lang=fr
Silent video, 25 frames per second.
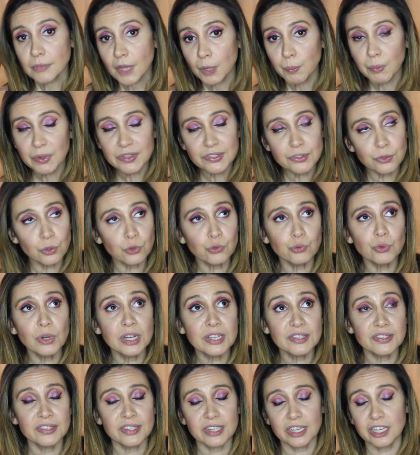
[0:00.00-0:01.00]
Moi, c'est surtout
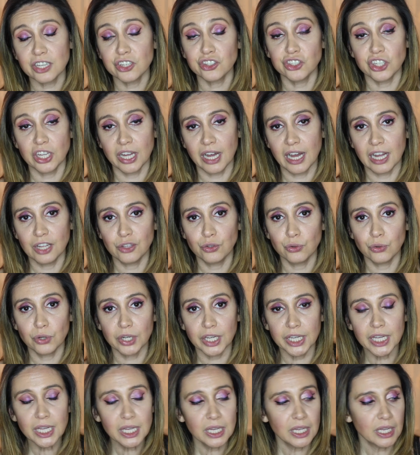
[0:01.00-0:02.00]
la série que j'ai
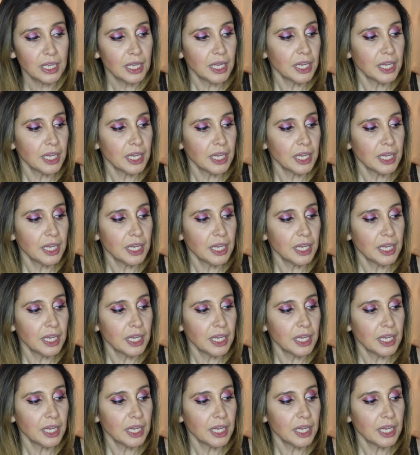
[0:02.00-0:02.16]
adorée.